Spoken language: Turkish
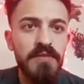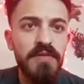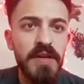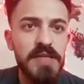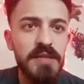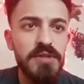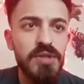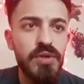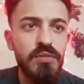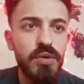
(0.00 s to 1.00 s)
Fazla bir
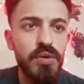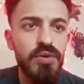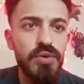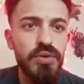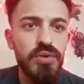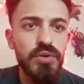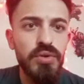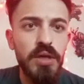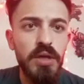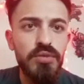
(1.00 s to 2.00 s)
savunma yok çünkü.
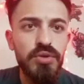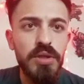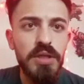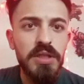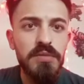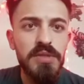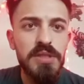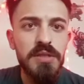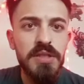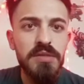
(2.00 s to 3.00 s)
Şuradan abi şurayı
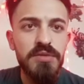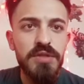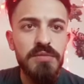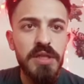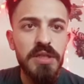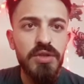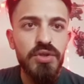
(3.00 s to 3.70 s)
kırmış, kırmışım zaten.